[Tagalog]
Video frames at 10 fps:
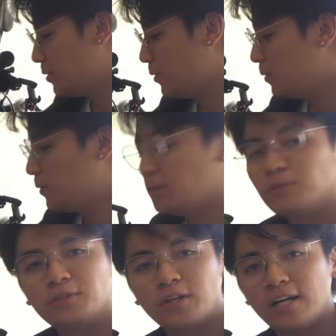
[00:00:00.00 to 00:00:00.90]

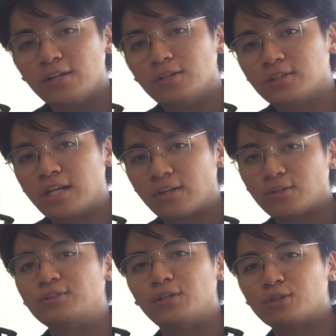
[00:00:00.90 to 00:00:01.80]
So, Sir Carlo,
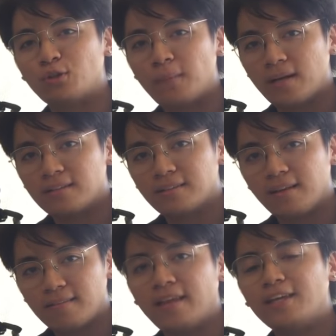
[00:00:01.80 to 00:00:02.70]
shoutout sa iyo. Sobrang
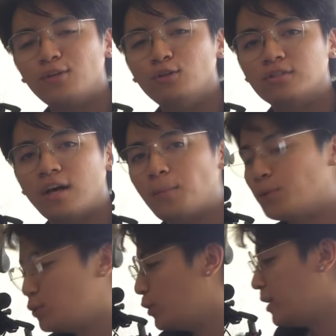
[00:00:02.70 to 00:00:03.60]
thank you sa
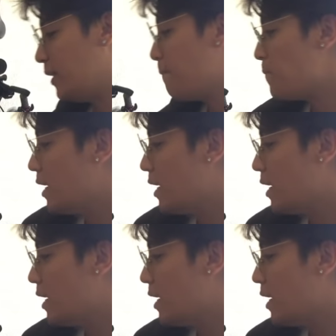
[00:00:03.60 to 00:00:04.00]
opportunity.